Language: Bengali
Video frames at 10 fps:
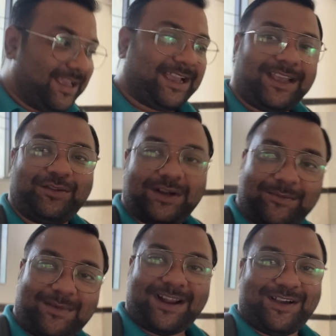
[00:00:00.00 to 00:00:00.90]
একে ধরে
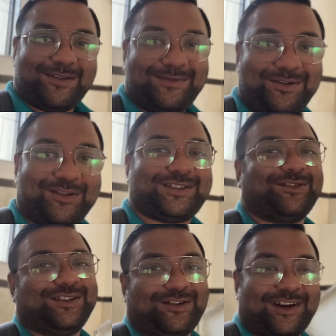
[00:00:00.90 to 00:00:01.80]
মারা হবে ওর
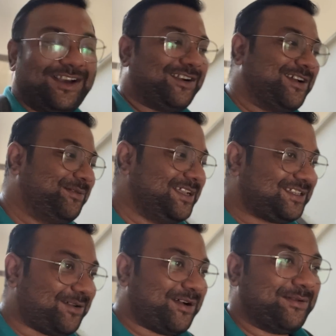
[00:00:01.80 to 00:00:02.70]
সঙ্গে ঝগড়া করা হবে
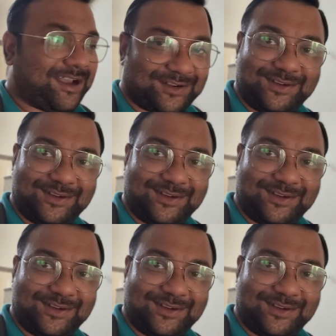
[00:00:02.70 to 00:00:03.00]
এইসব হবে এখন